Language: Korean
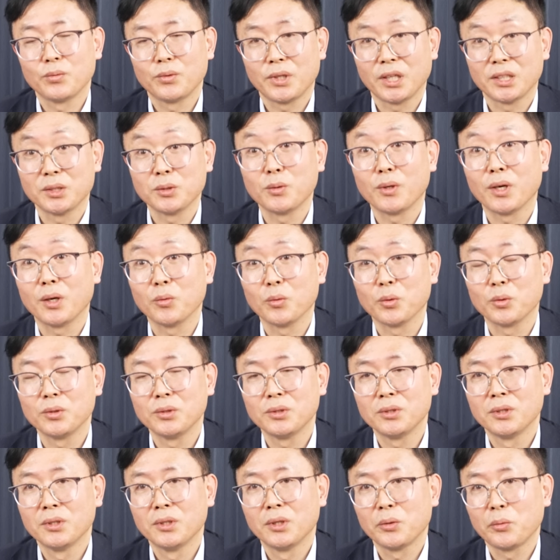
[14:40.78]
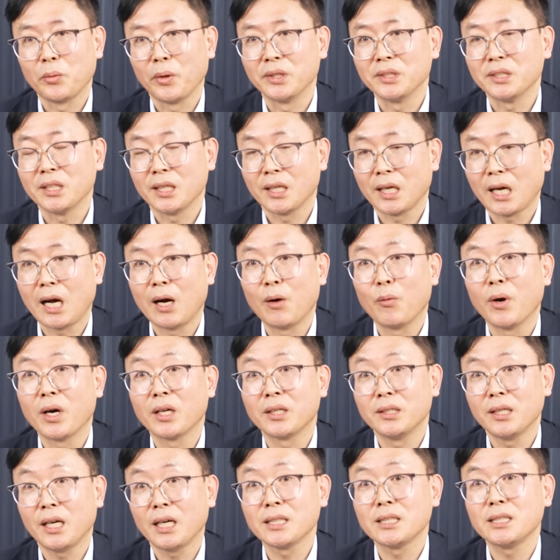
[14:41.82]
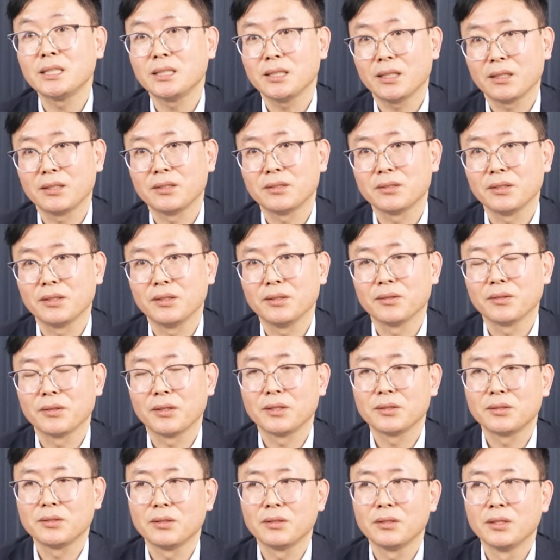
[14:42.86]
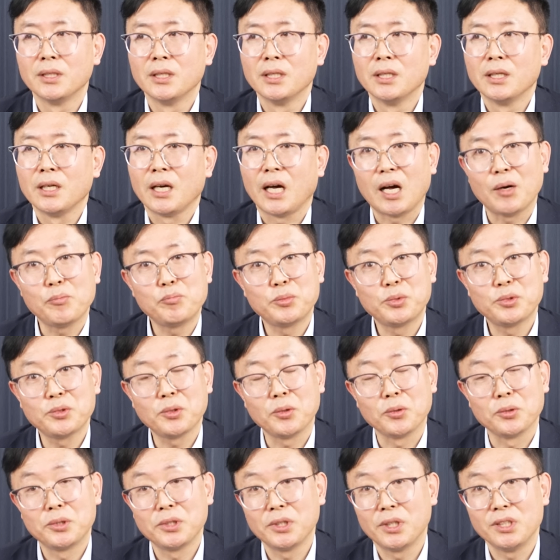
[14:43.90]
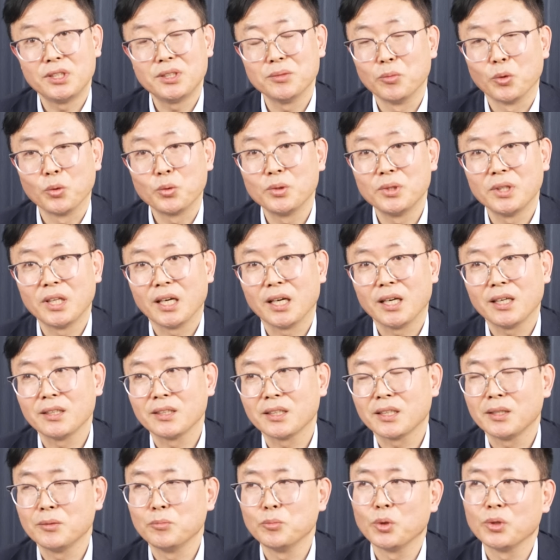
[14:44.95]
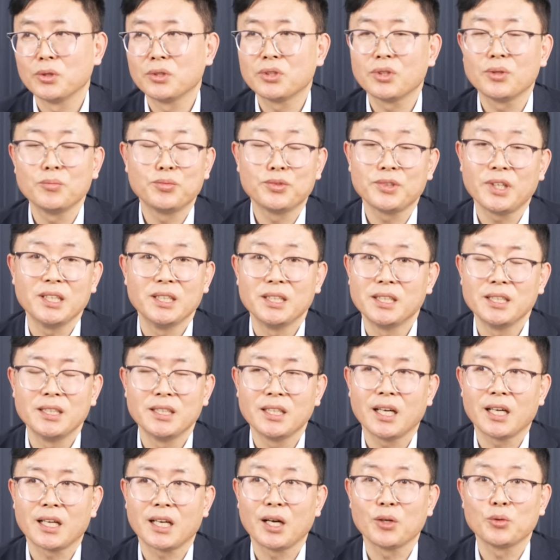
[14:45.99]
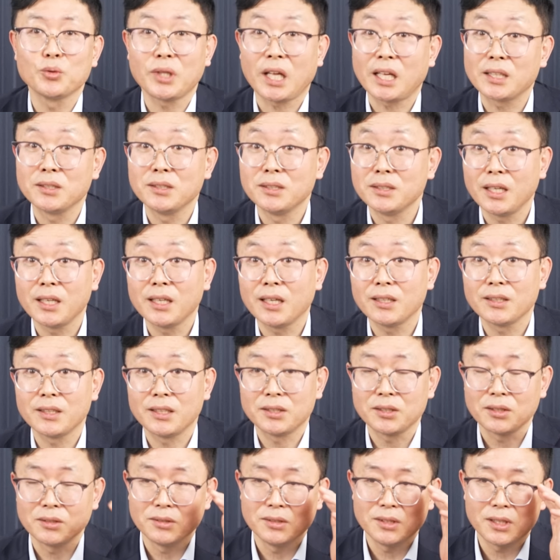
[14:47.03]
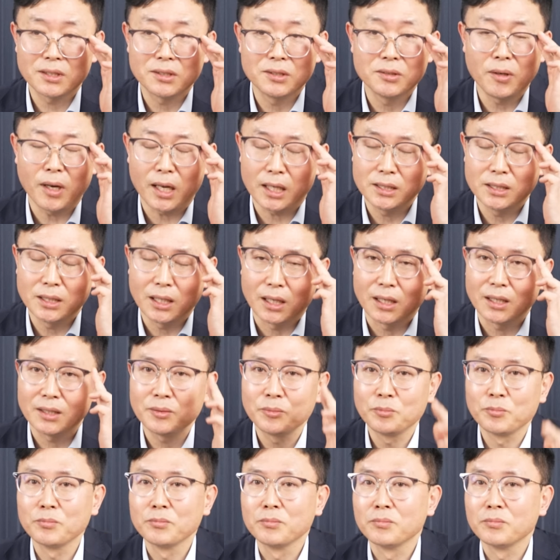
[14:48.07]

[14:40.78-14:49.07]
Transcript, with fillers: 대선 광고를 굉장히 강화를 하기 시작했어요. 그래서 앞으로 어떻게 될지 모른다. 그러니까 뭐 트럼프가 이긴다라고 다들 생각을 했었는데 그거 아니다.